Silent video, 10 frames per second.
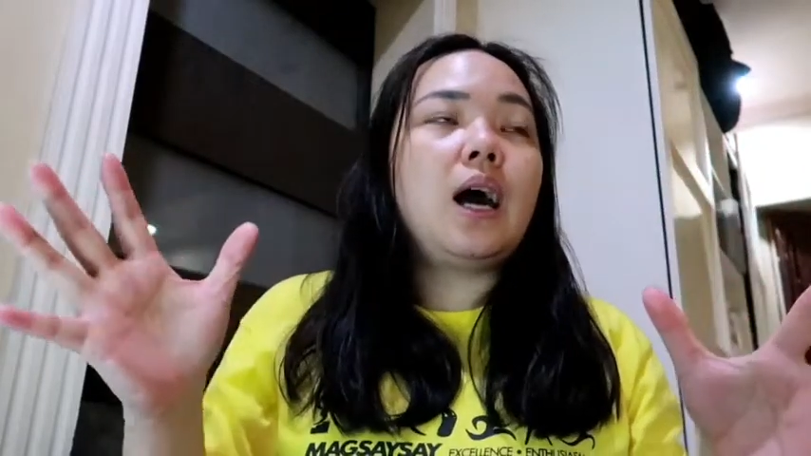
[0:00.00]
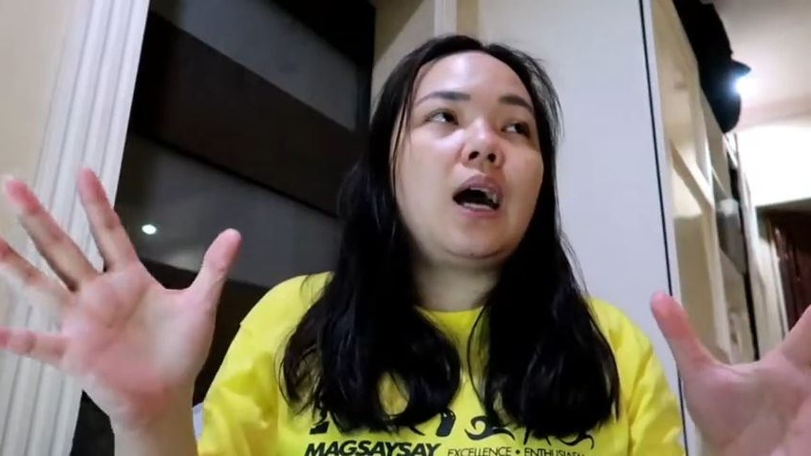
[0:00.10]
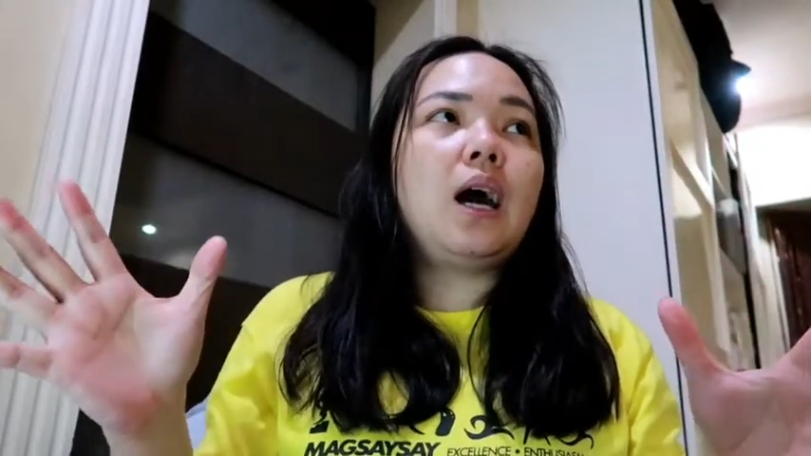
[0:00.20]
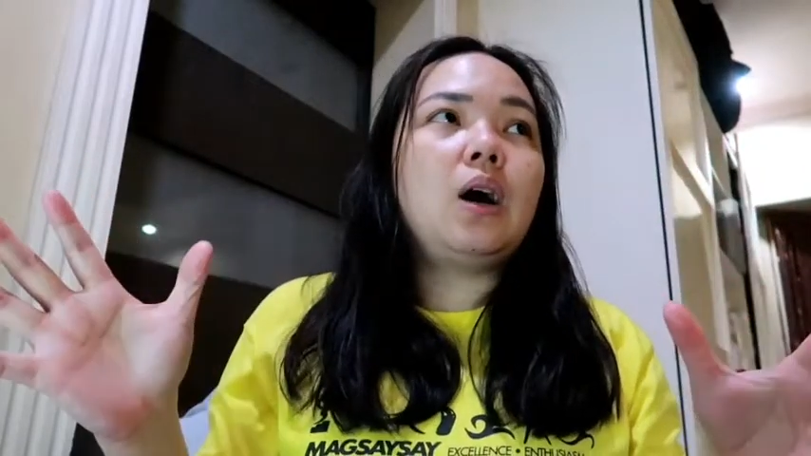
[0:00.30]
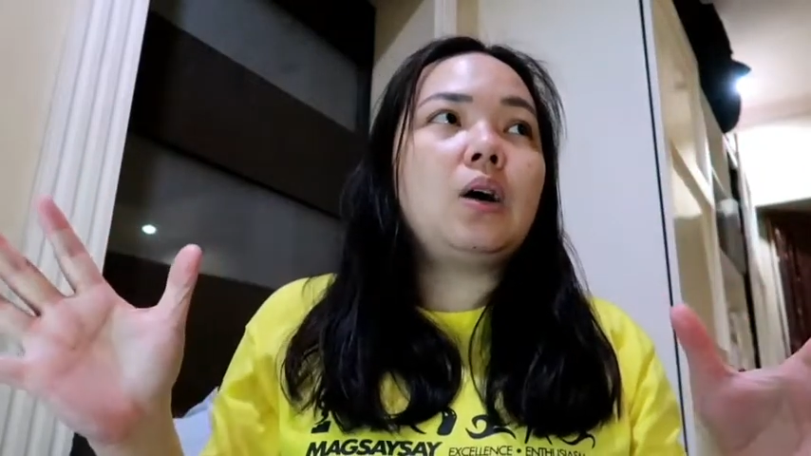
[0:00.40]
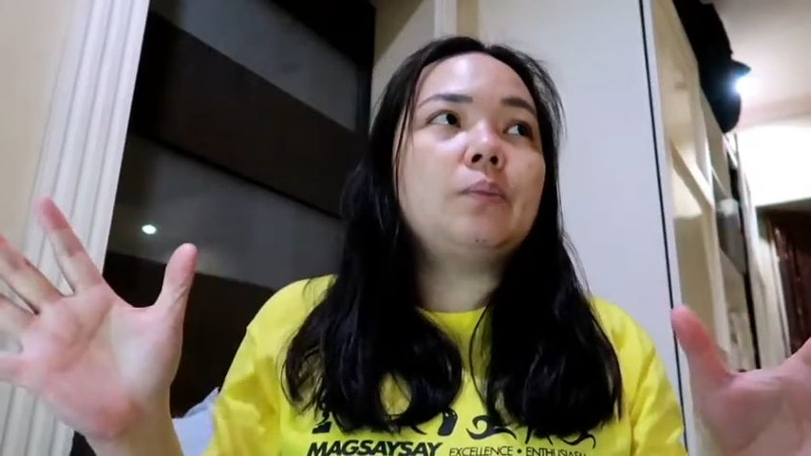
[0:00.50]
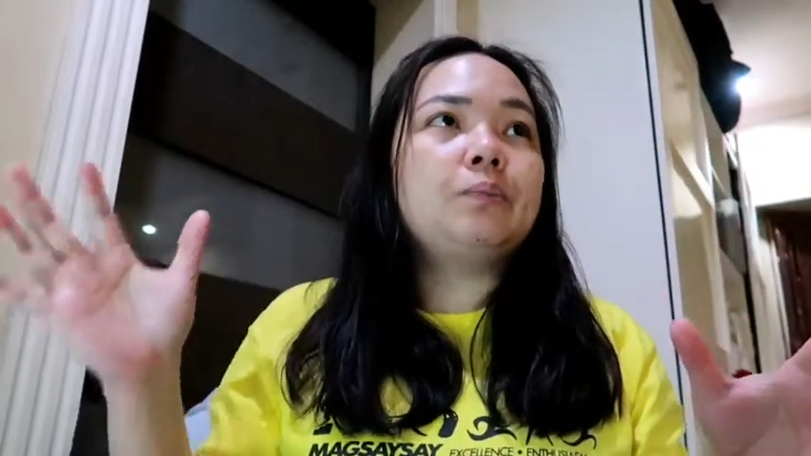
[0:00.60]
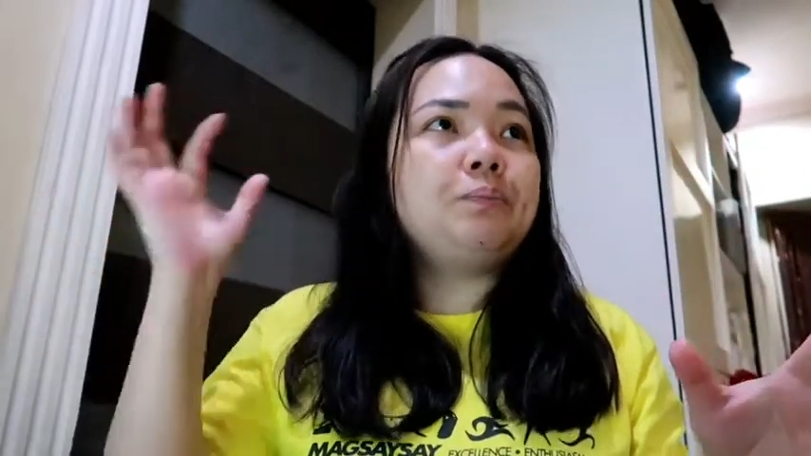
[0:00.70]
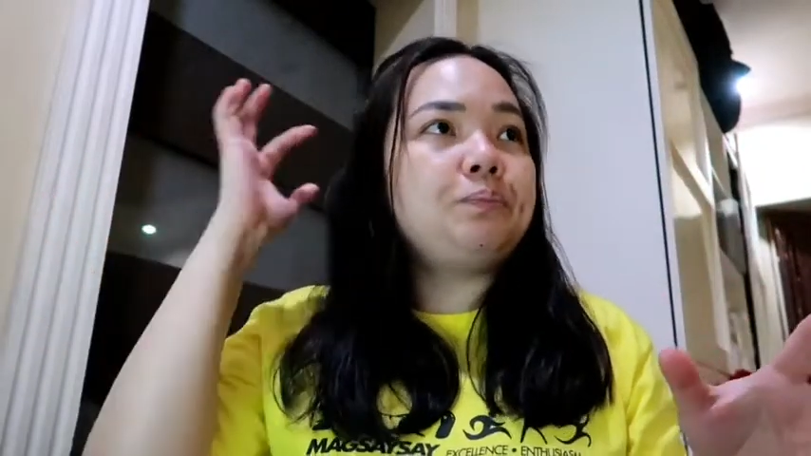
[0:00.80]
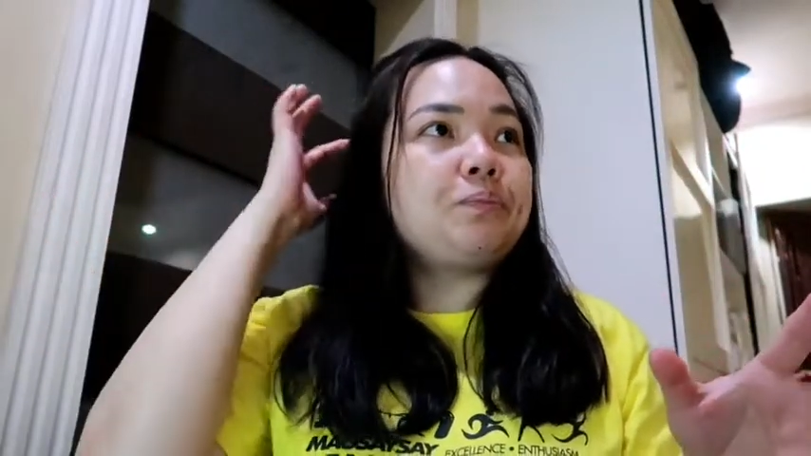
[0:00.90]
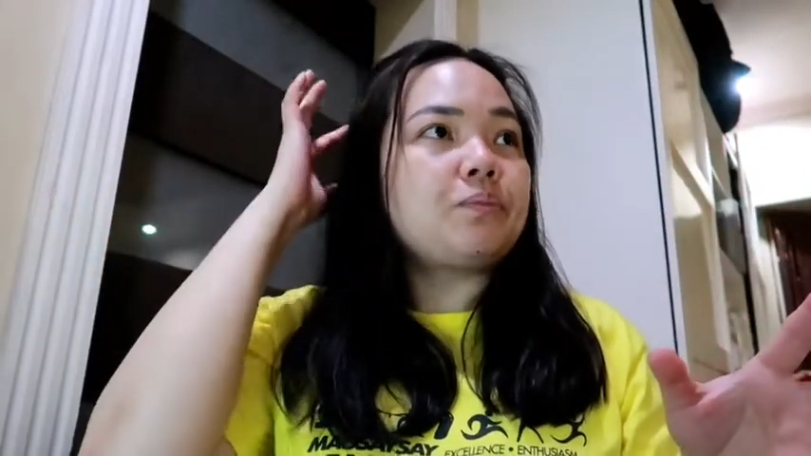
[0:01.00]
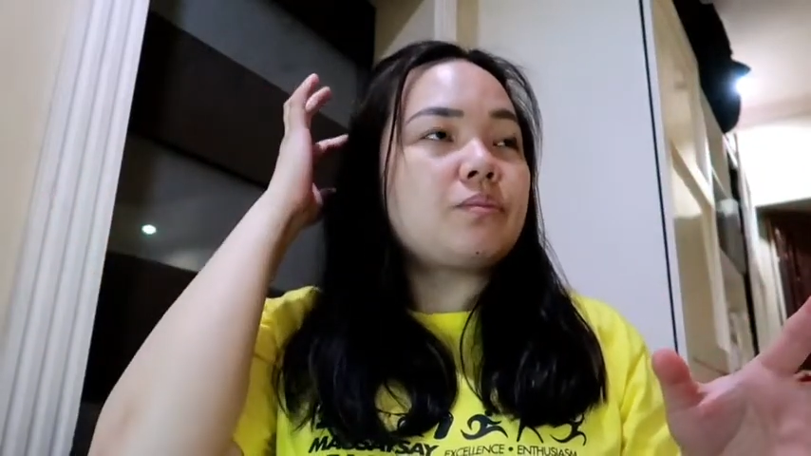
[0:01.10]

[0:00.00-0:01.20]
um,